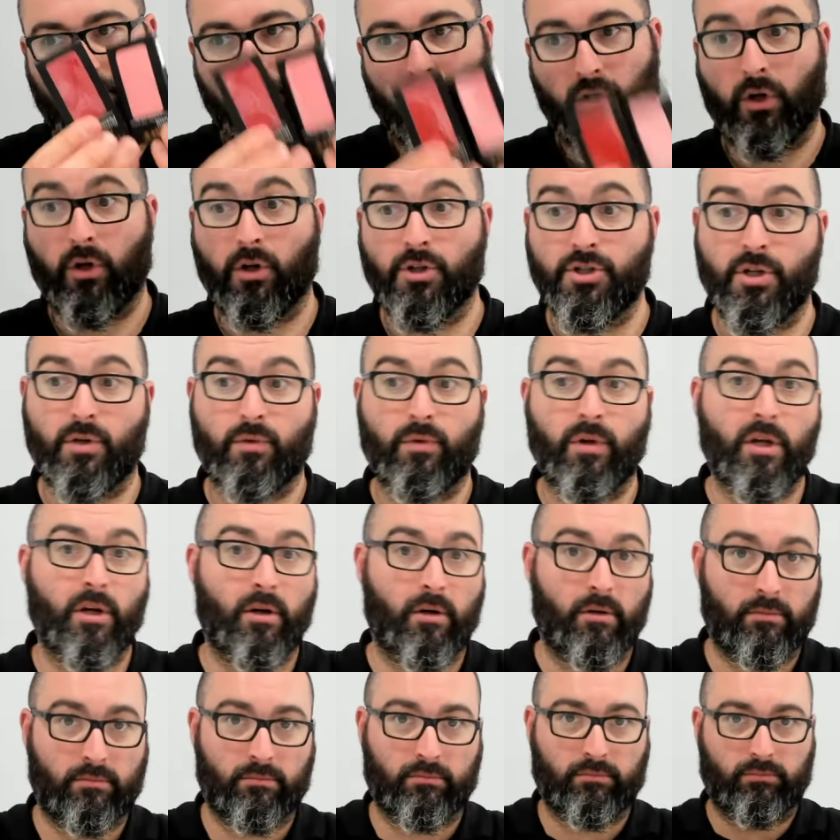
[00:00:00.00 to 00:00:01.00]
Oggi qui
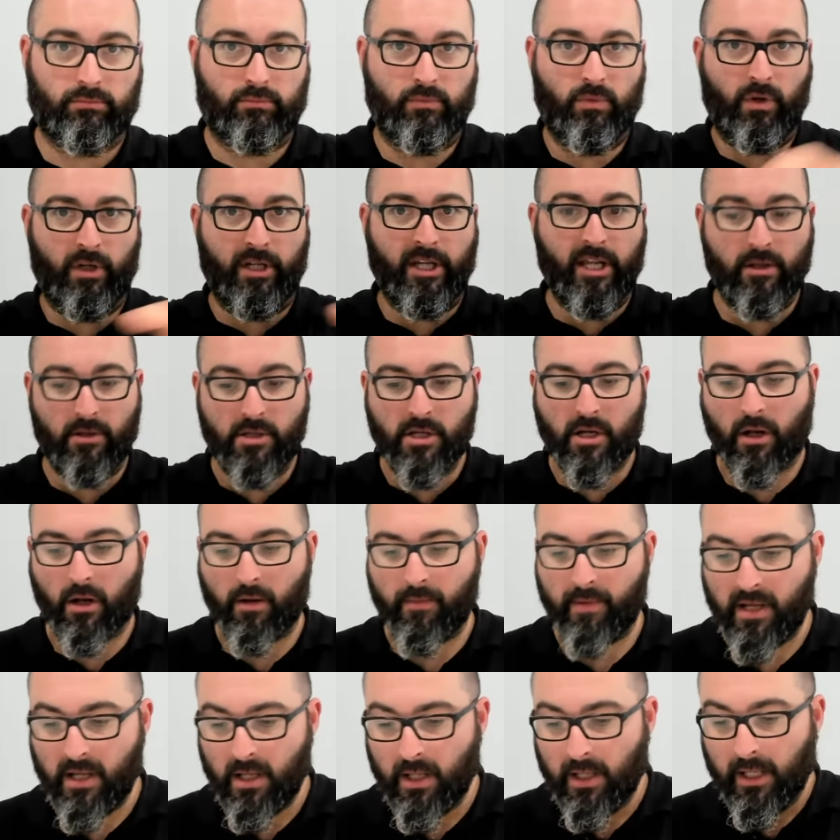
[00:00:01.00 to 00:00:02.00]
ho un chilo di
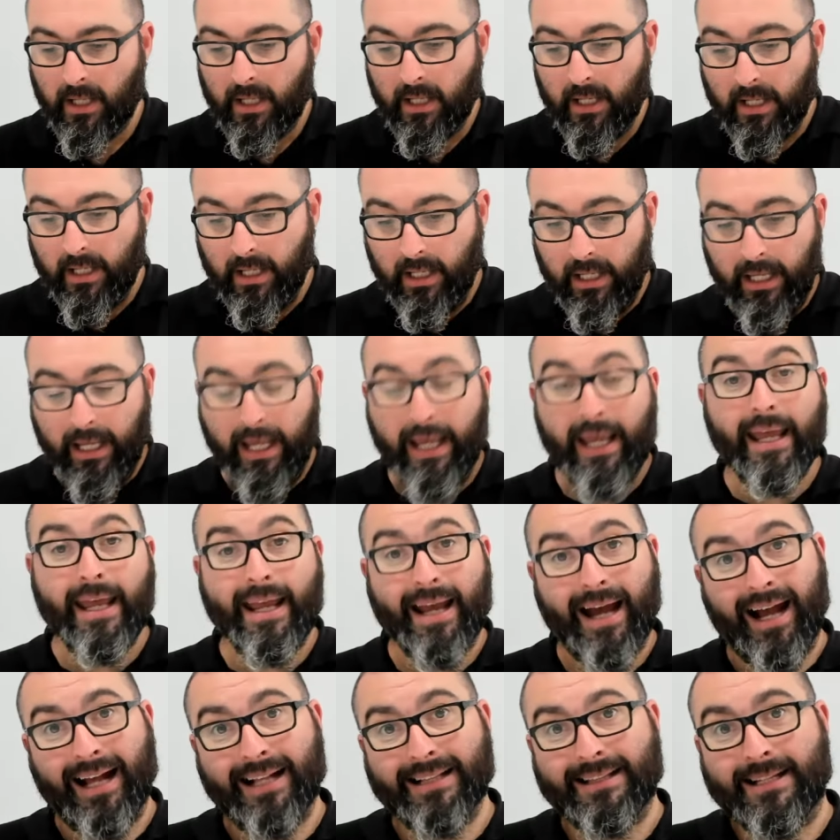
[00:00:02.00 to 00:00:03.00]
roba e
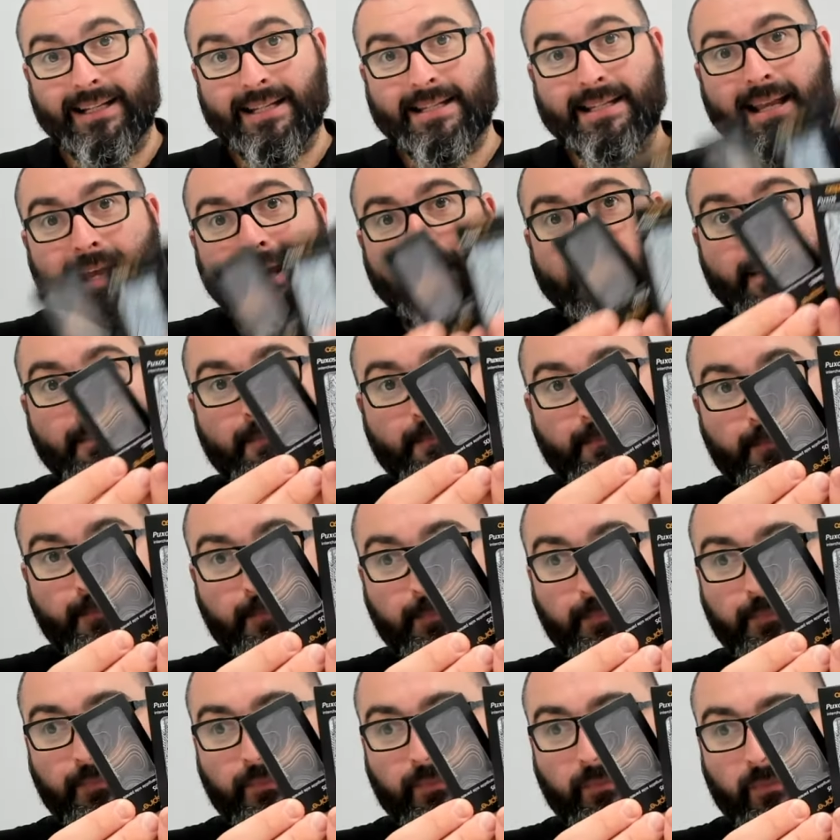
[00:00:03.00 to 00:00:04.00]
altri 6
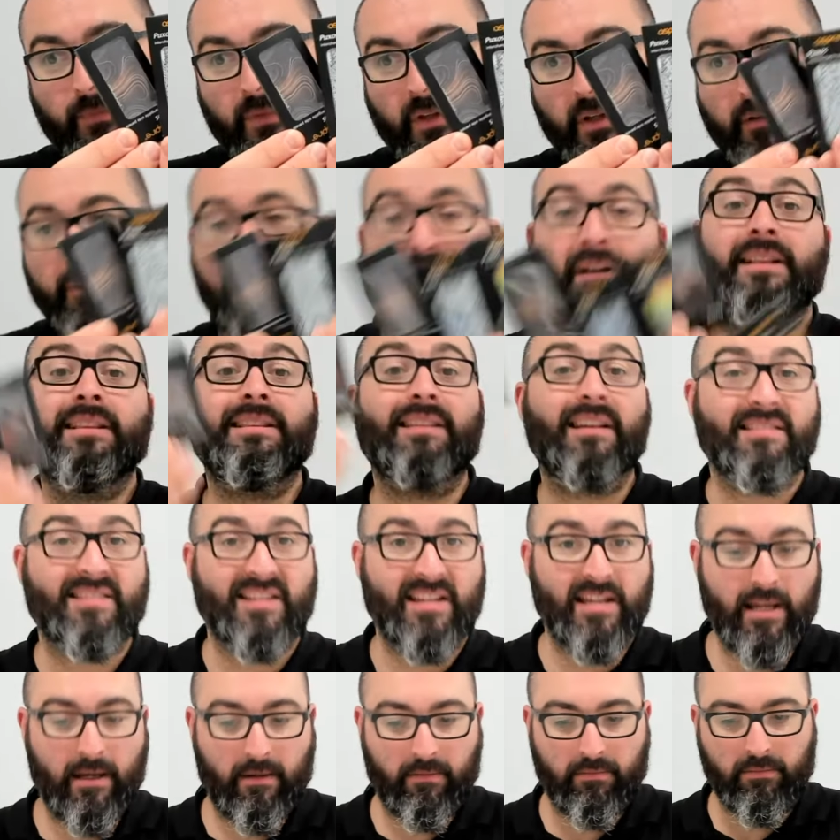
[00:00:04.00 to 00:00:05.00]

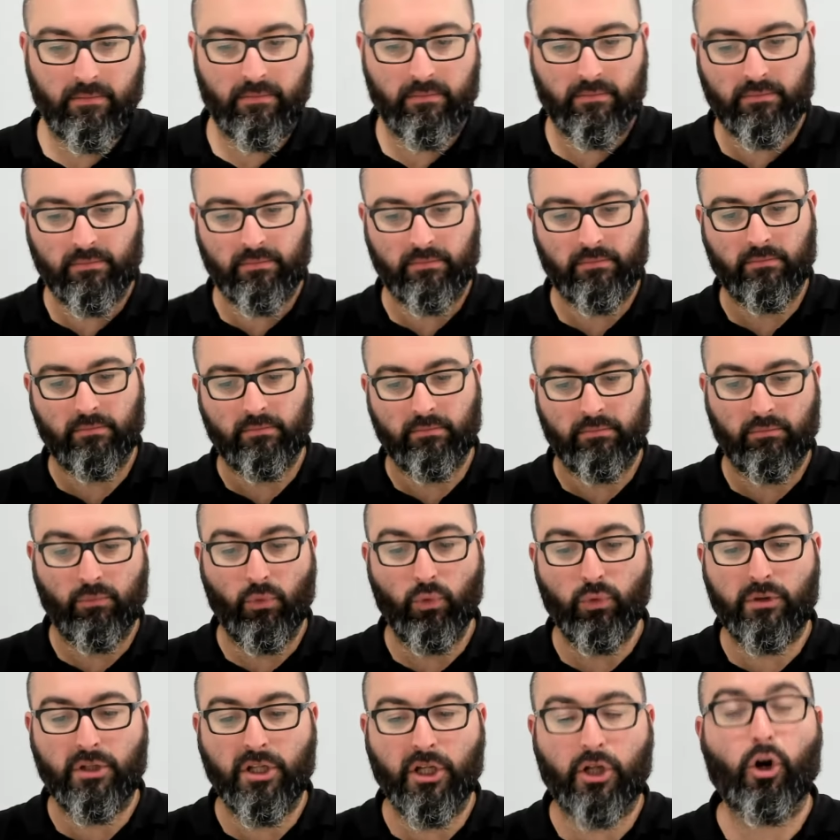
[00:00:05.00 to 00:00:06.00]
fantasia
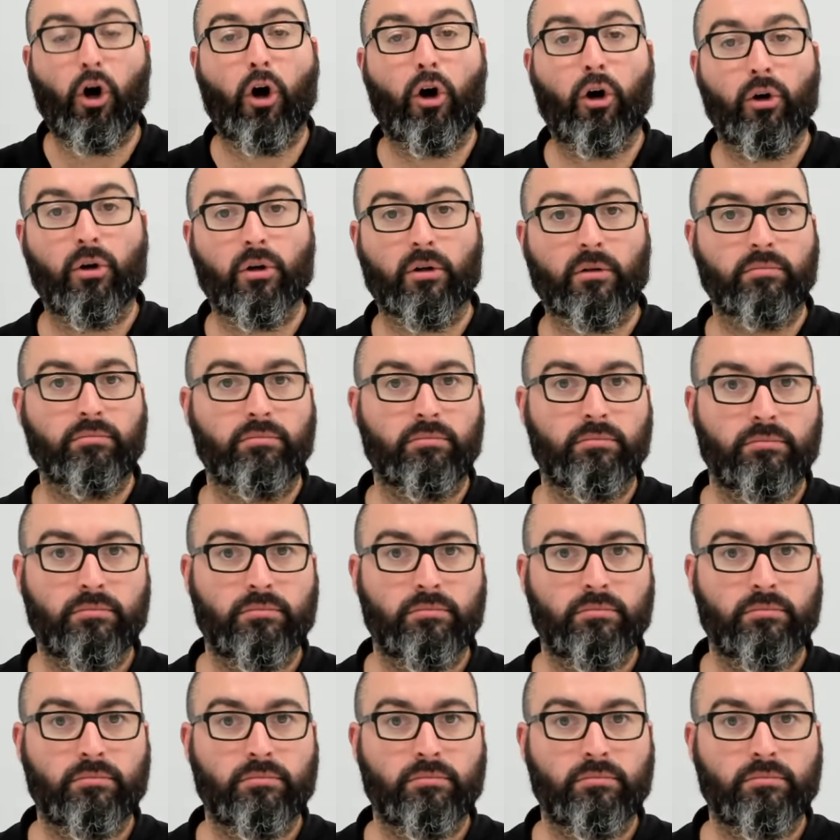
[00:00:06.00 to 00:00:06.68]
multicolor.